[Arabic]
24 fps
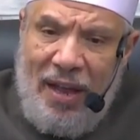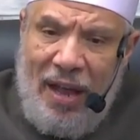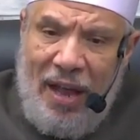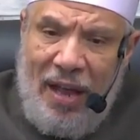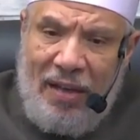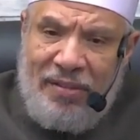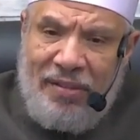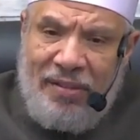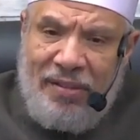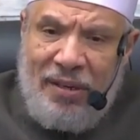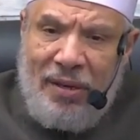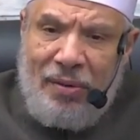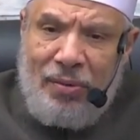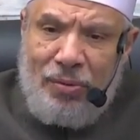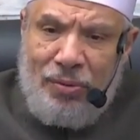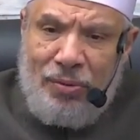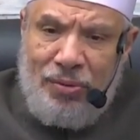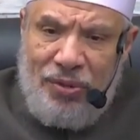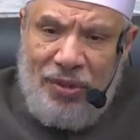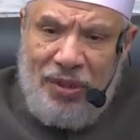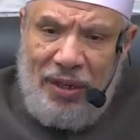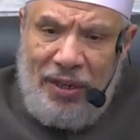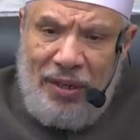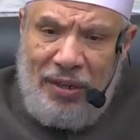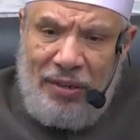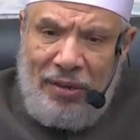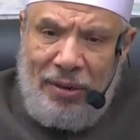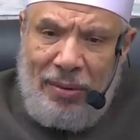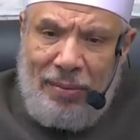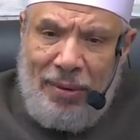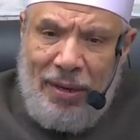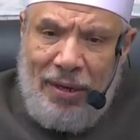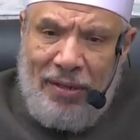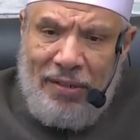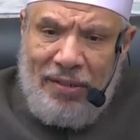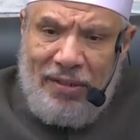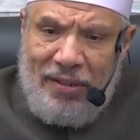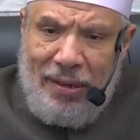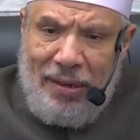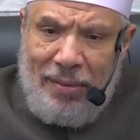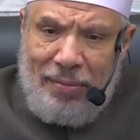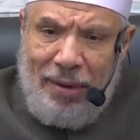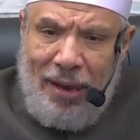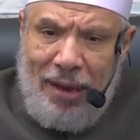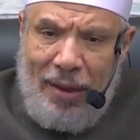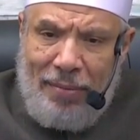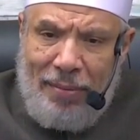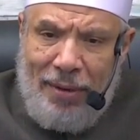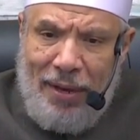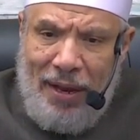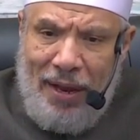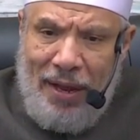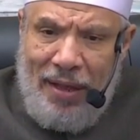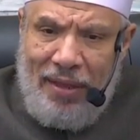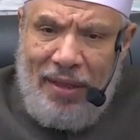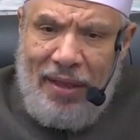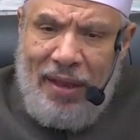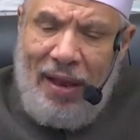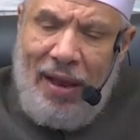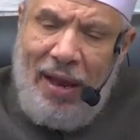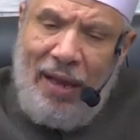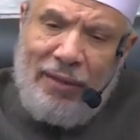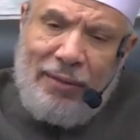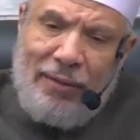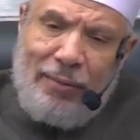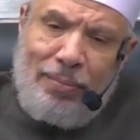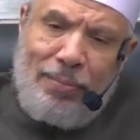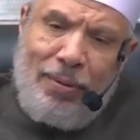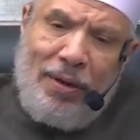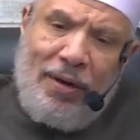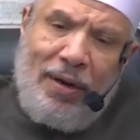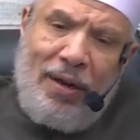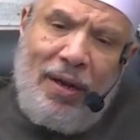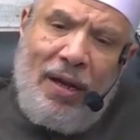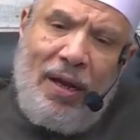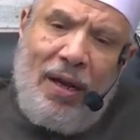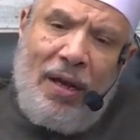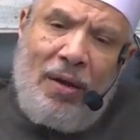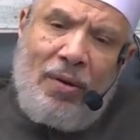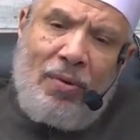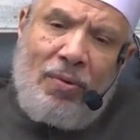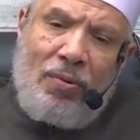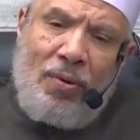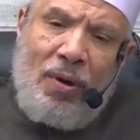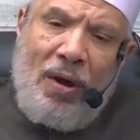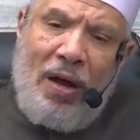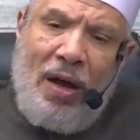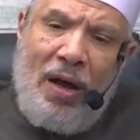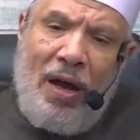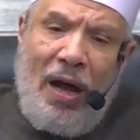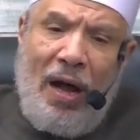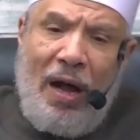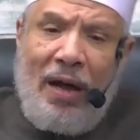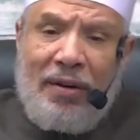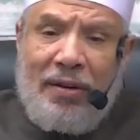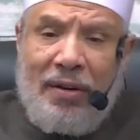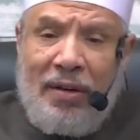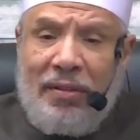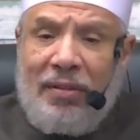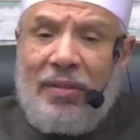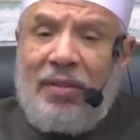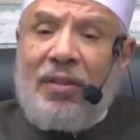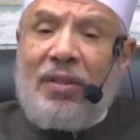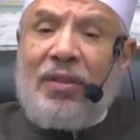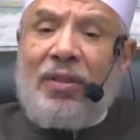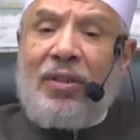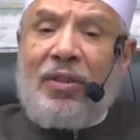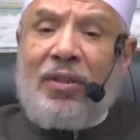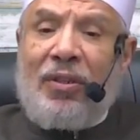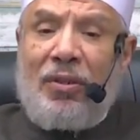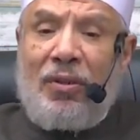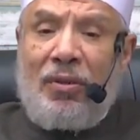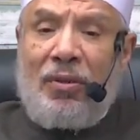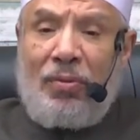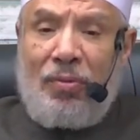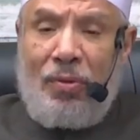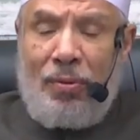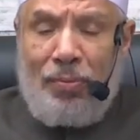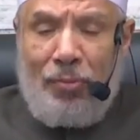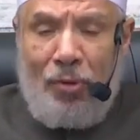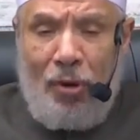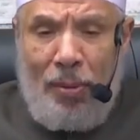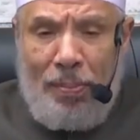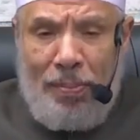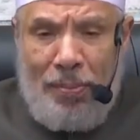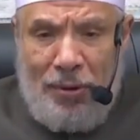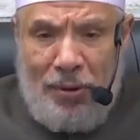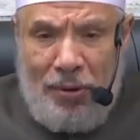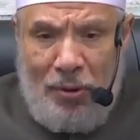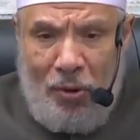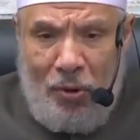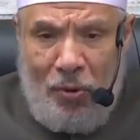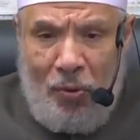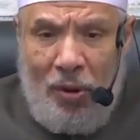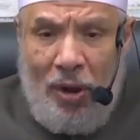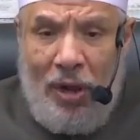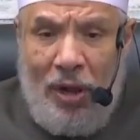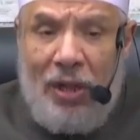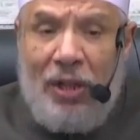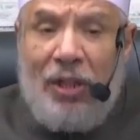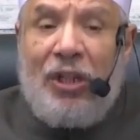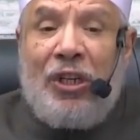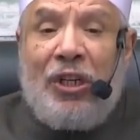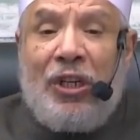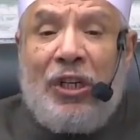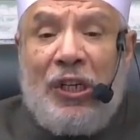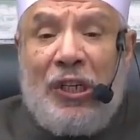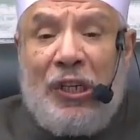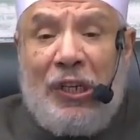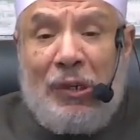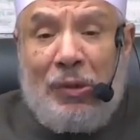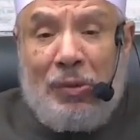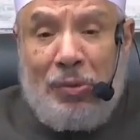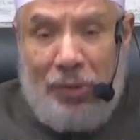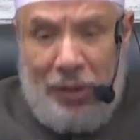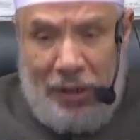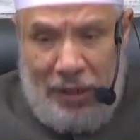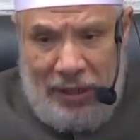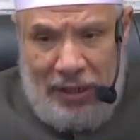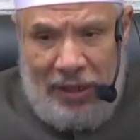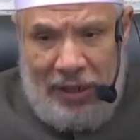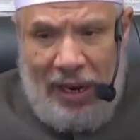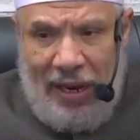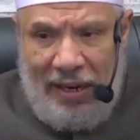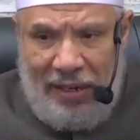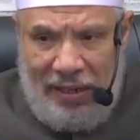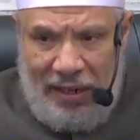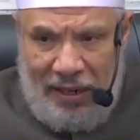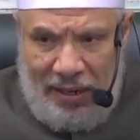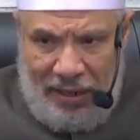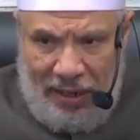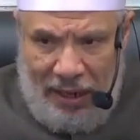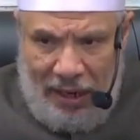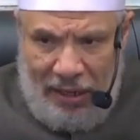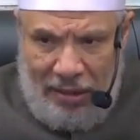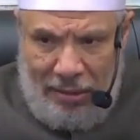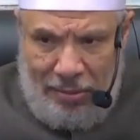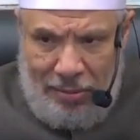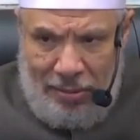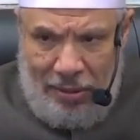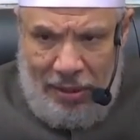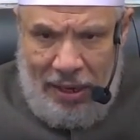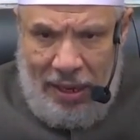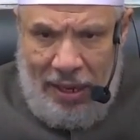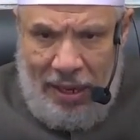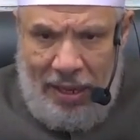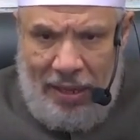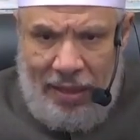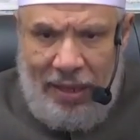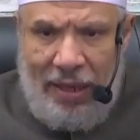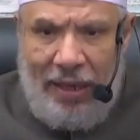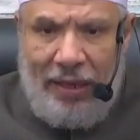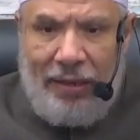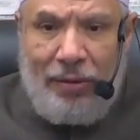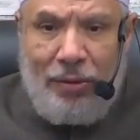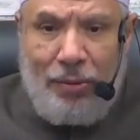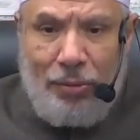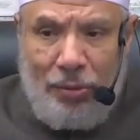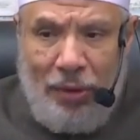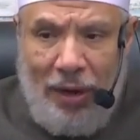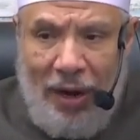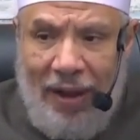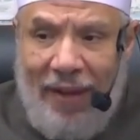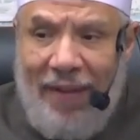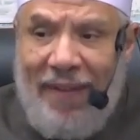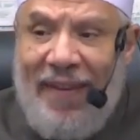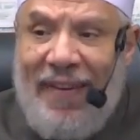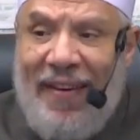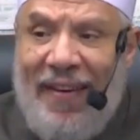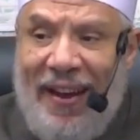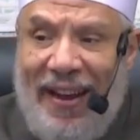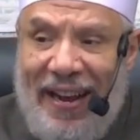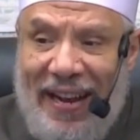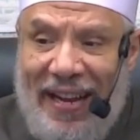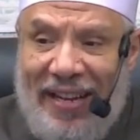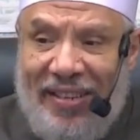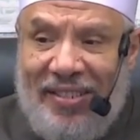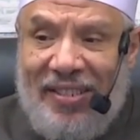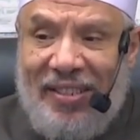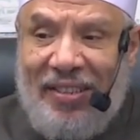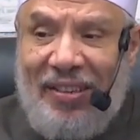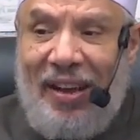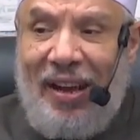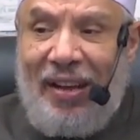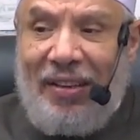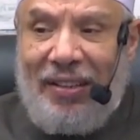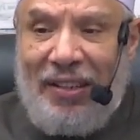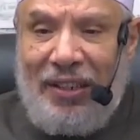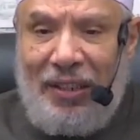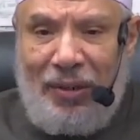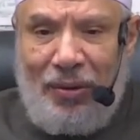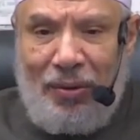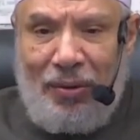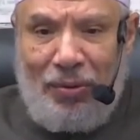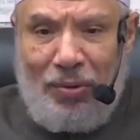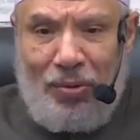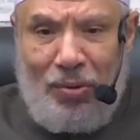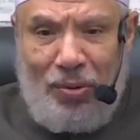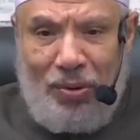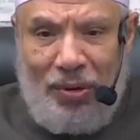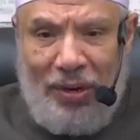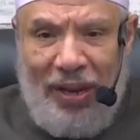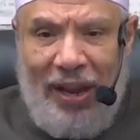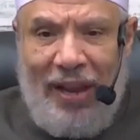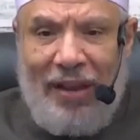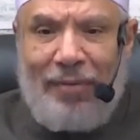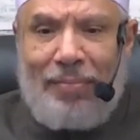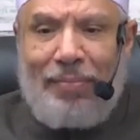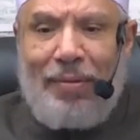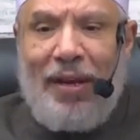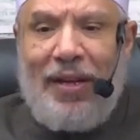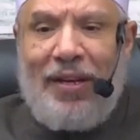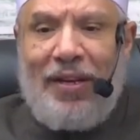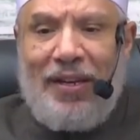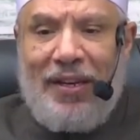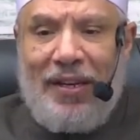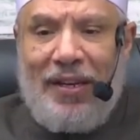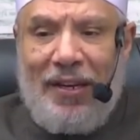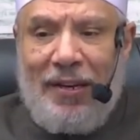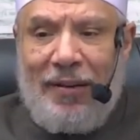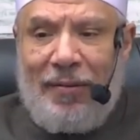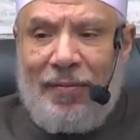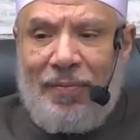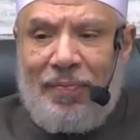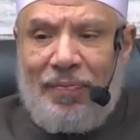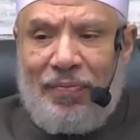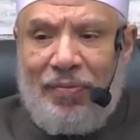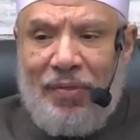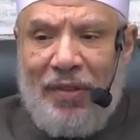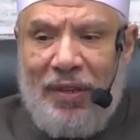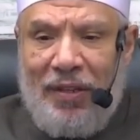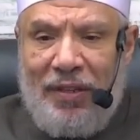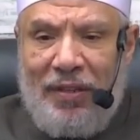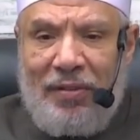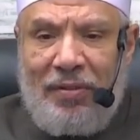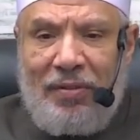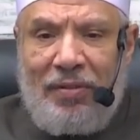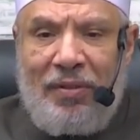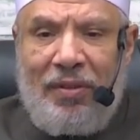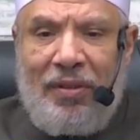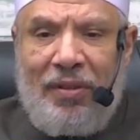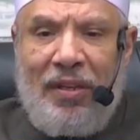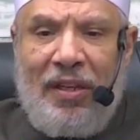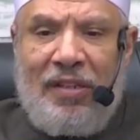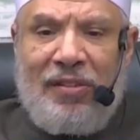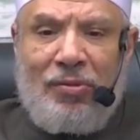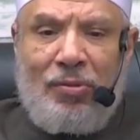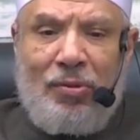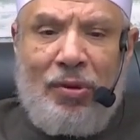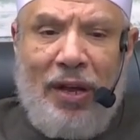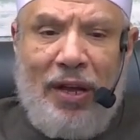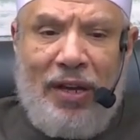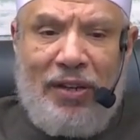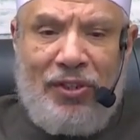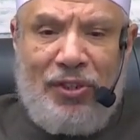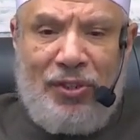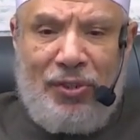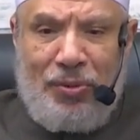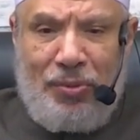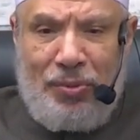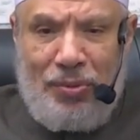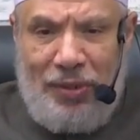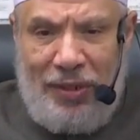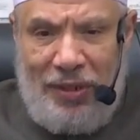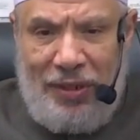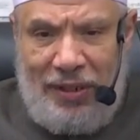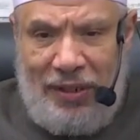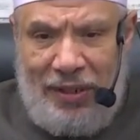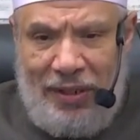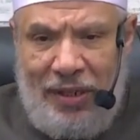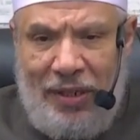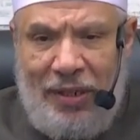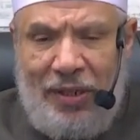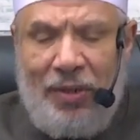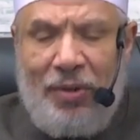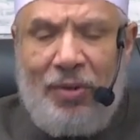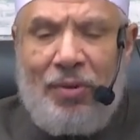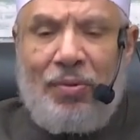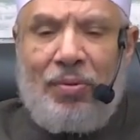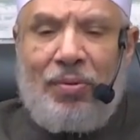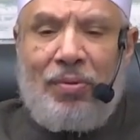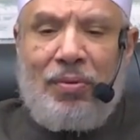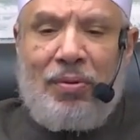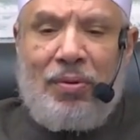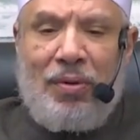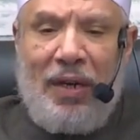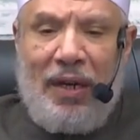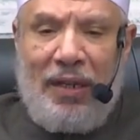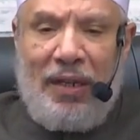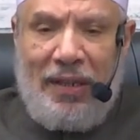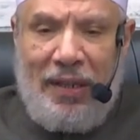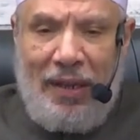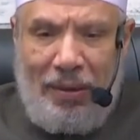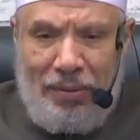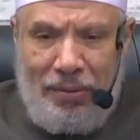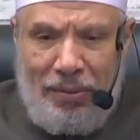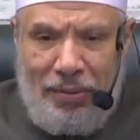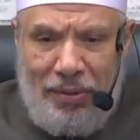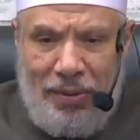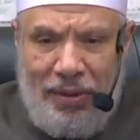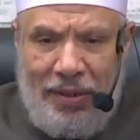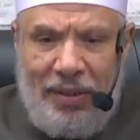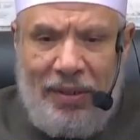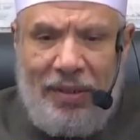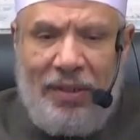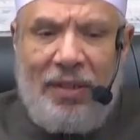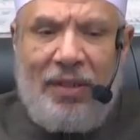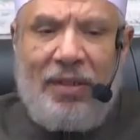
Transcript: الزوج عندما سمع بهذا أدبر وأعرض والمهم أنه هو يريد أن يتخذ من هذا تكأة لإسقاط حقوقها المالية نزل غشوني وخدعوني